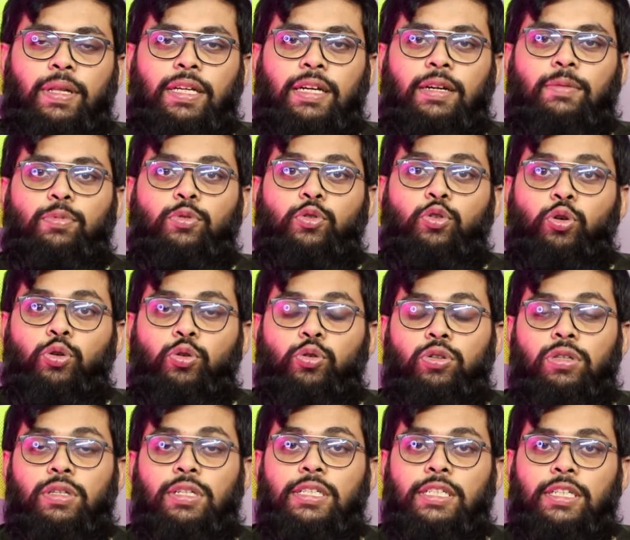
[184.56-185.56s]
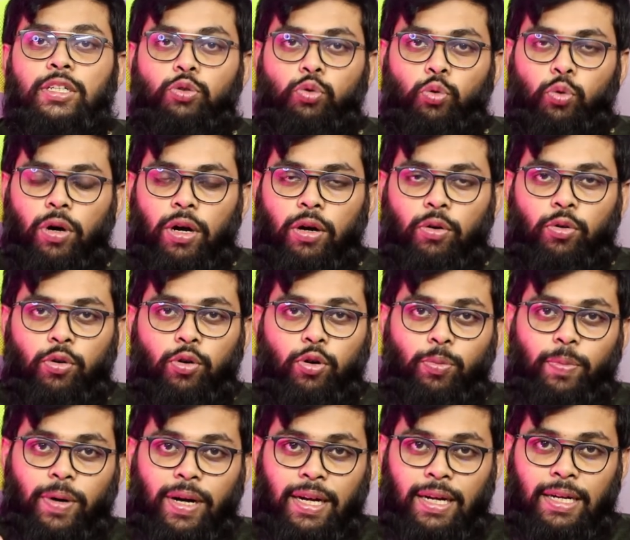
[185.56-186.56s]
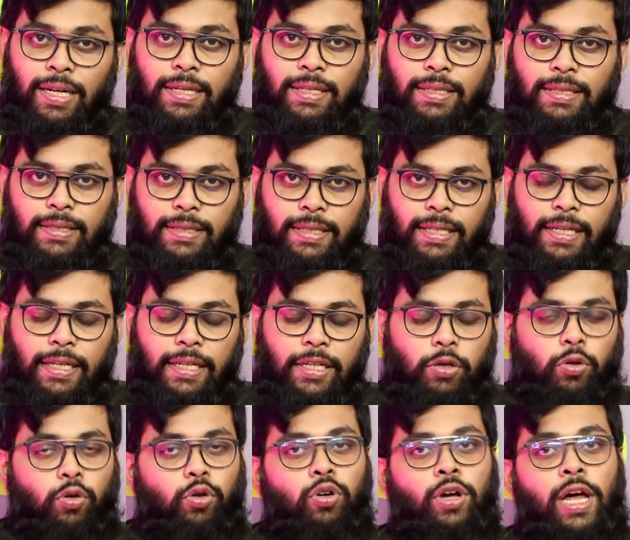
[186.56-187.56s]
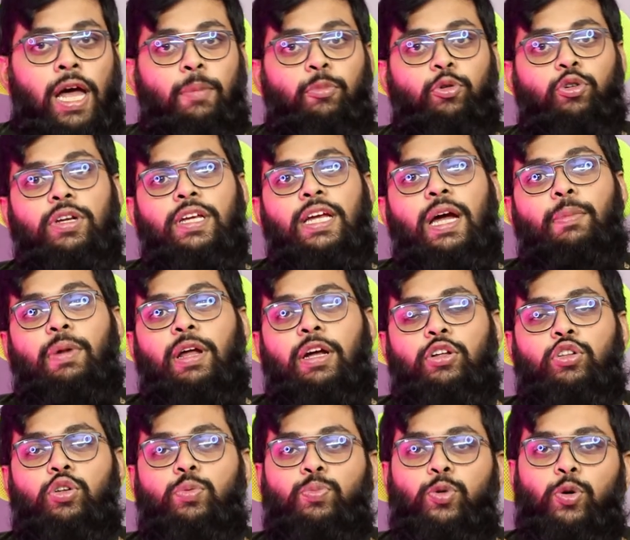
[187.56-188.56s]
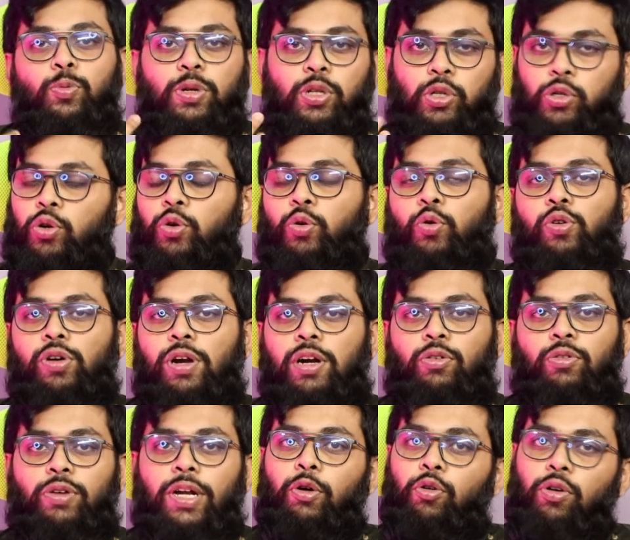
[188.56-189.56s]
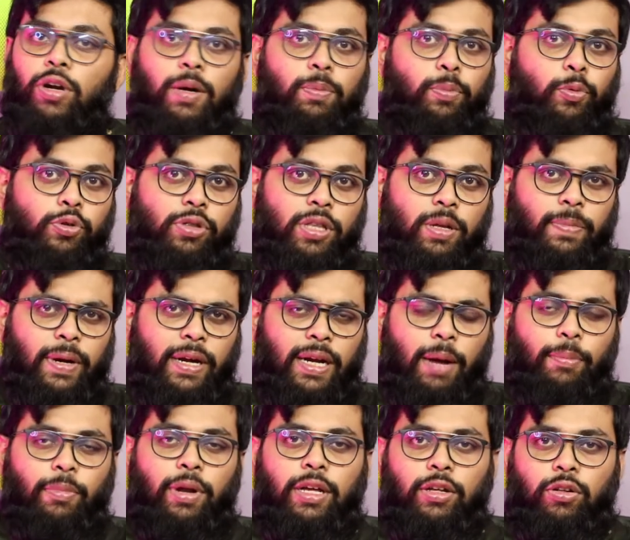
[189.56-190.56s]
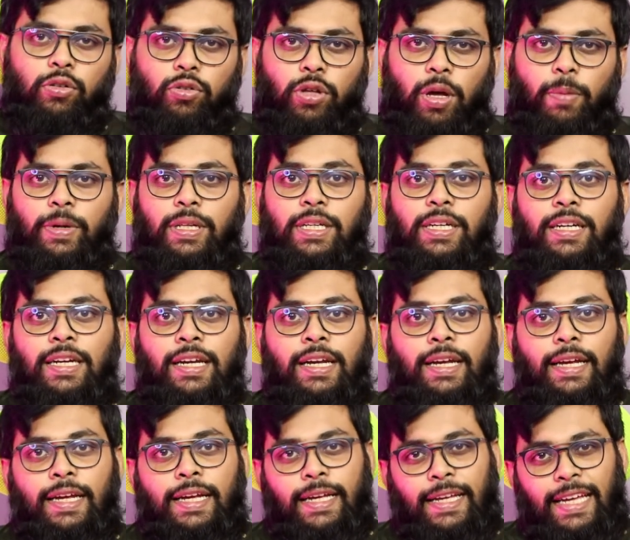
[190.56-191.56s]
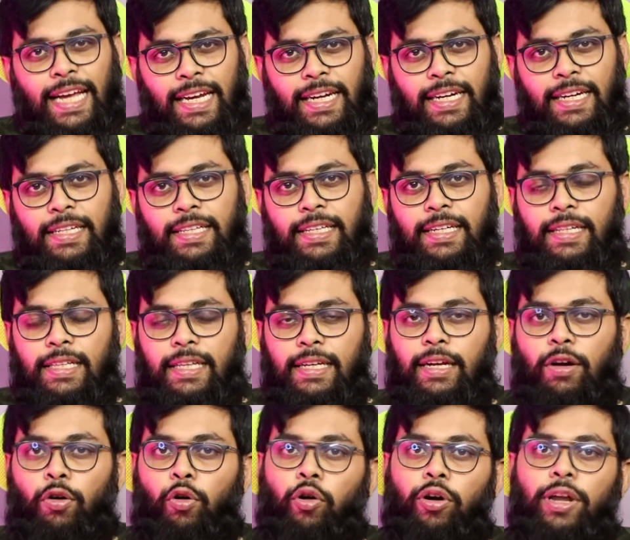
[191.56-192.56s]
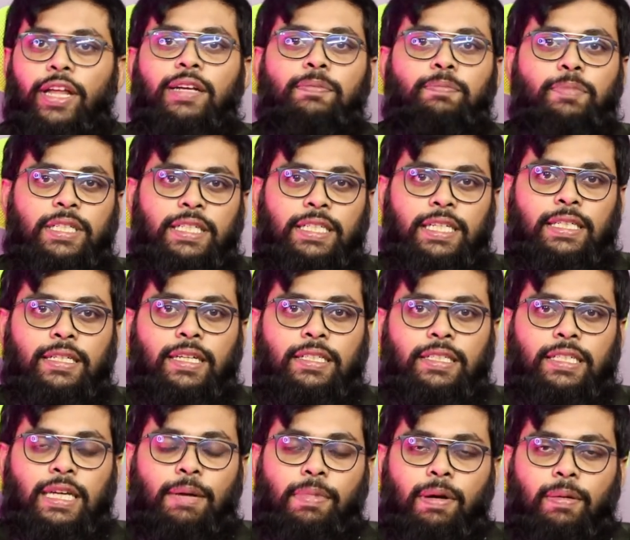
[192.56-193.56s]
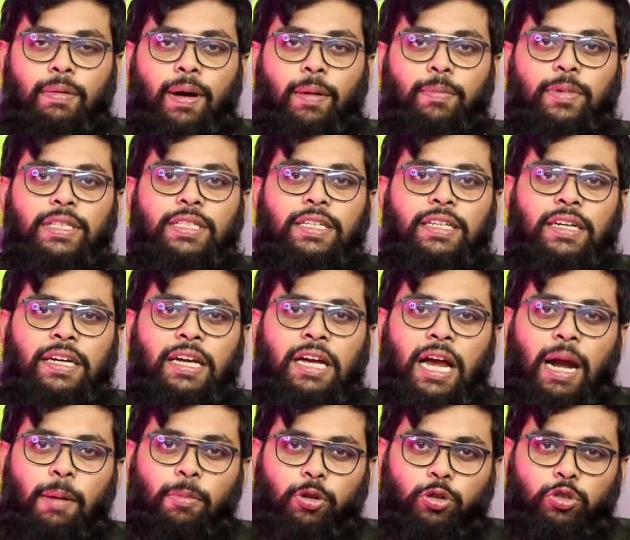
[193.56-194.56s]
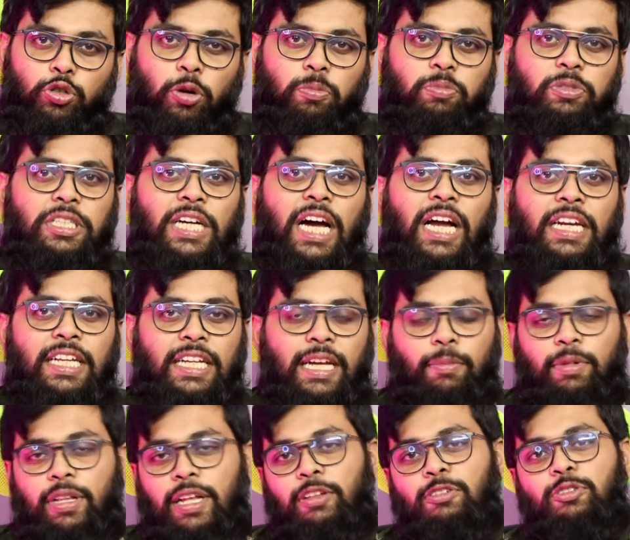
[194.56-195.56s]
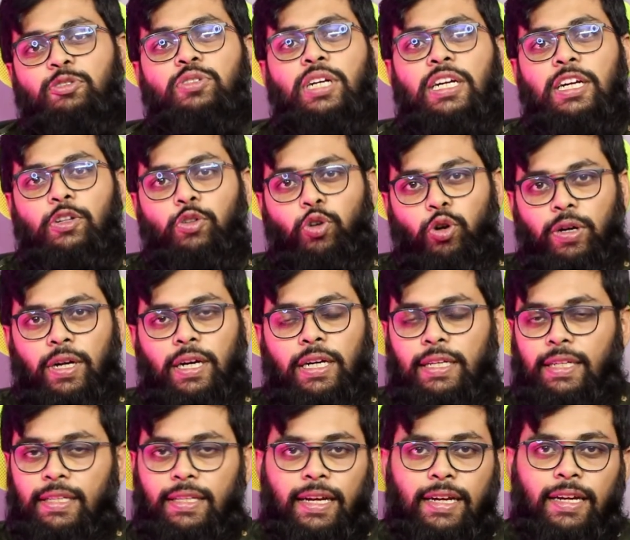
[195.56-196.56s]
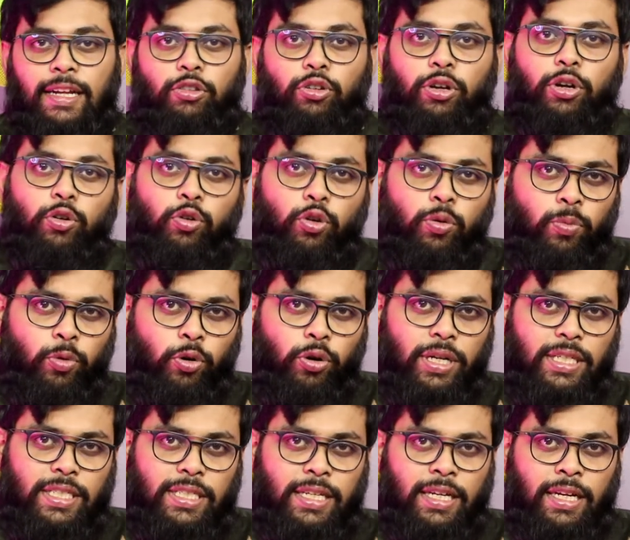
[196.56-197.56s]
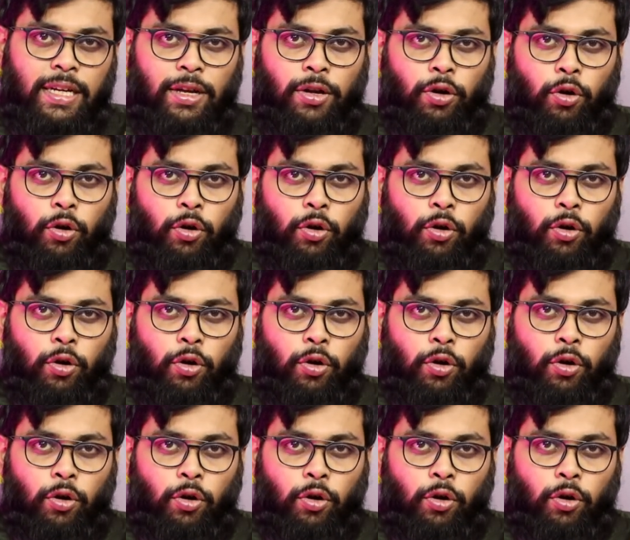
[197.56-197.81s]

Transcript: আমাদের দৈনন্দিন যে দোয়াগুলো বা জিকিরগুলো এমনকি আমরা কিন্তু পবিত্র কোরআনও রেগুলার পড়তে পারি না আমরা কিন্তু আমাদের জ্ঞানের দিক থেকে অনেক পিছিয়ে যাচ্ছে আমরা ভাবি যে আমরা তো সব জানি আমাদের এত কিছু জানার দরকার কি তাই না তো এরকম করে যে